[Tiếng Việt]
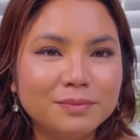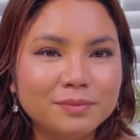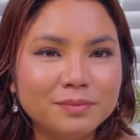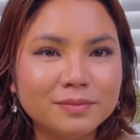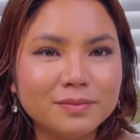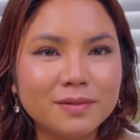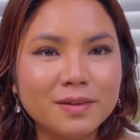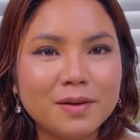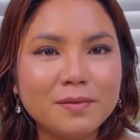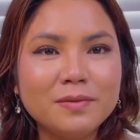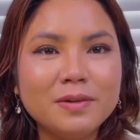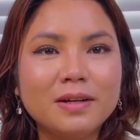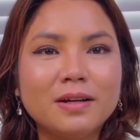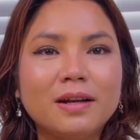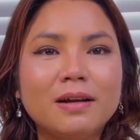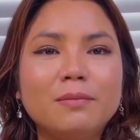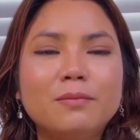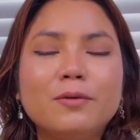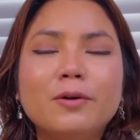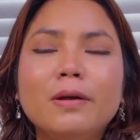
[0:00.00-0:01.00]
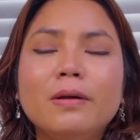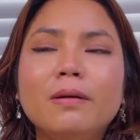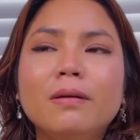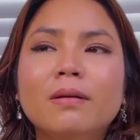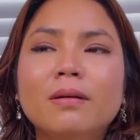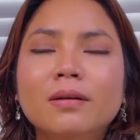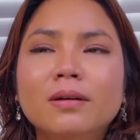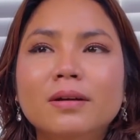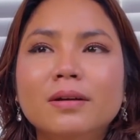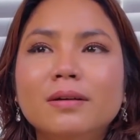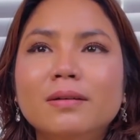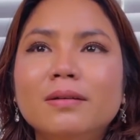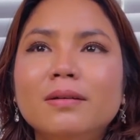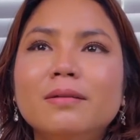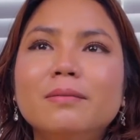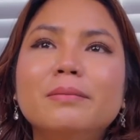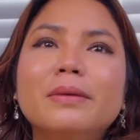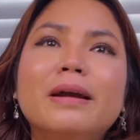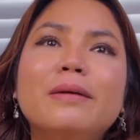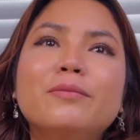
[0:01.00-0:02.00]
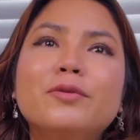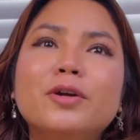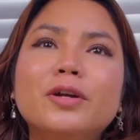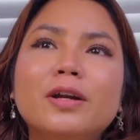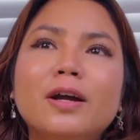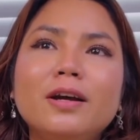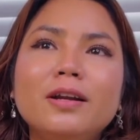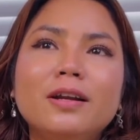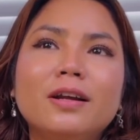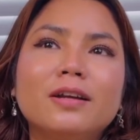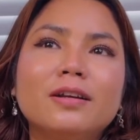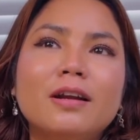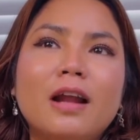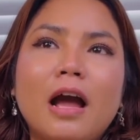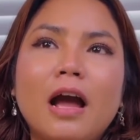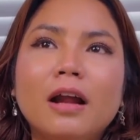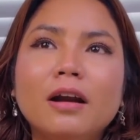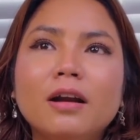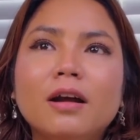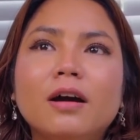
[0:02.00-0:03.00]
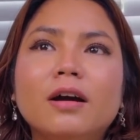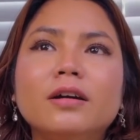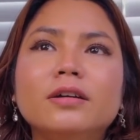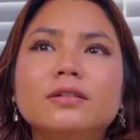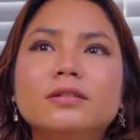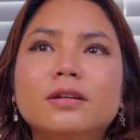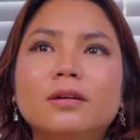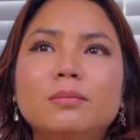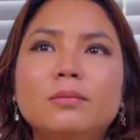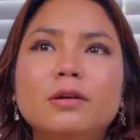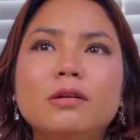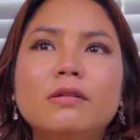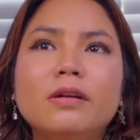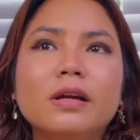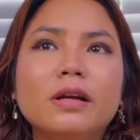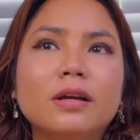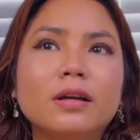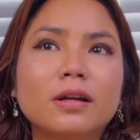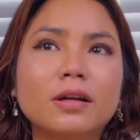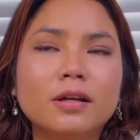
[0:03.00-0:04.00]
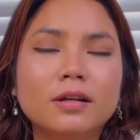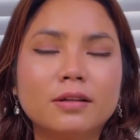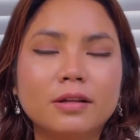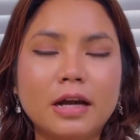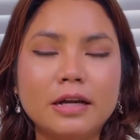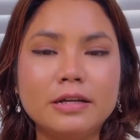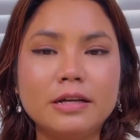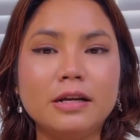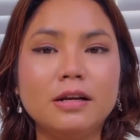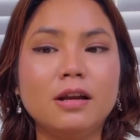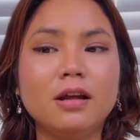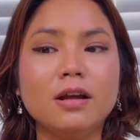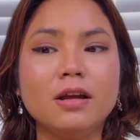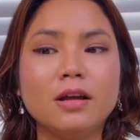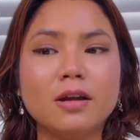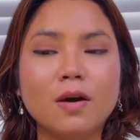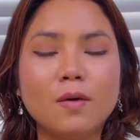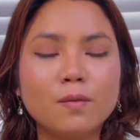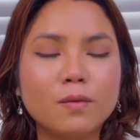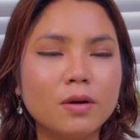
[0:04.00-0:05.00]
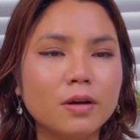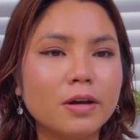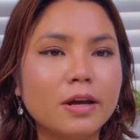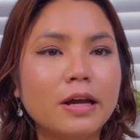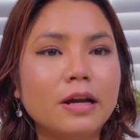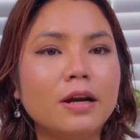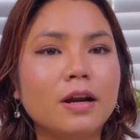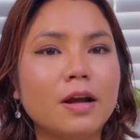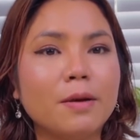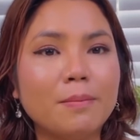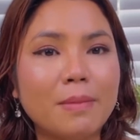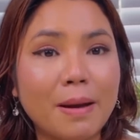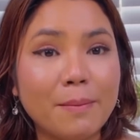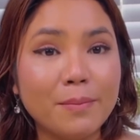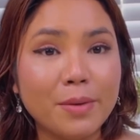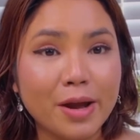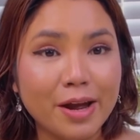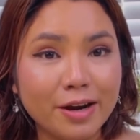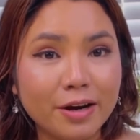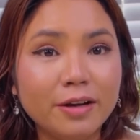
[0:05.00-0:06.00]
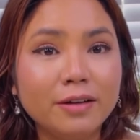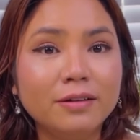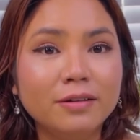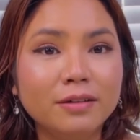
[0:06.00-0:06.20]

giống như là mẹ mẹ em mới nói là đáng đời cho mày tại vì lì không có nghe lời ba mẹ đó